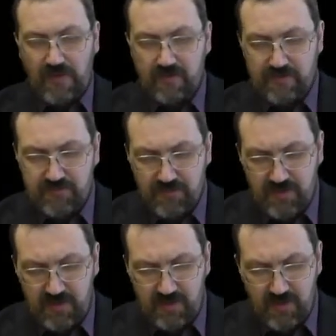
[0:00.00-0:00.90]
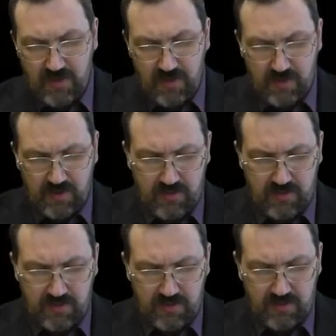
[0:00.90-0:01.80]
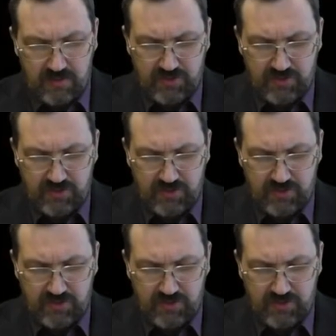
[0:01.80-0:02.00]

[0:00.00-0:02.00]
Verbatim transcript: То есть мы э,